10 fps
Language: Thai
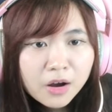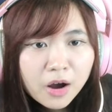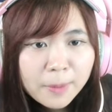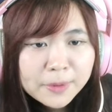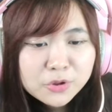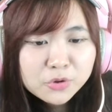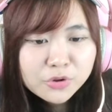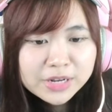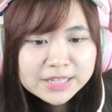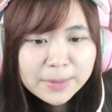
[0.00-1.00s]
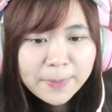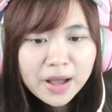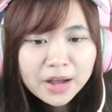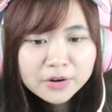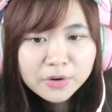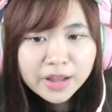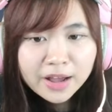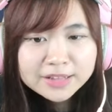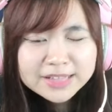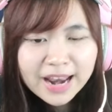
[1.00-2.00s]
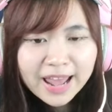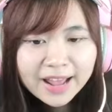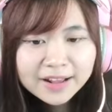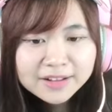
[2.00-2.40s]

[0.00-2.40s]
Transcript: อ๋อประตูตรงนี้จะเปิดโอเคเข้าใจแล้ว